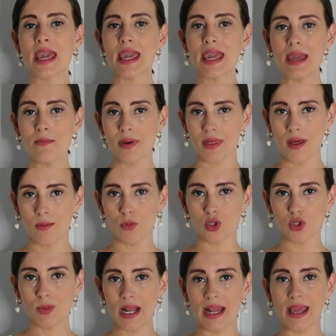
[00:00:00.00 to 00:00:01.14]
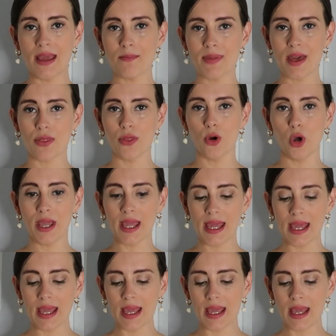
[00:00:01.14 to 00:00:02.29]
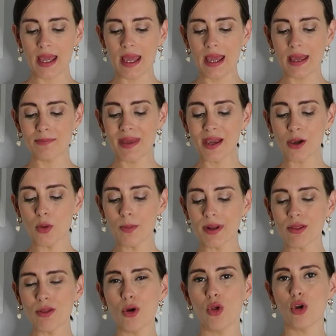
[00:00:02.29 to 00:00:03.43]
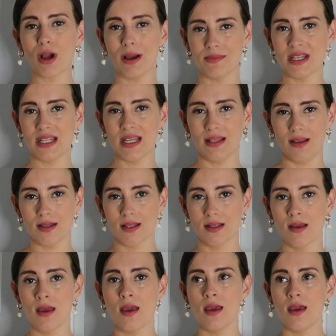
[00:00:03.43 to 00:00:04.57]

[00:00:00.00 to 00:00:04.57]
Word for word: Y empezamos, vale, empiezo. Eh, me he comprado camisetas.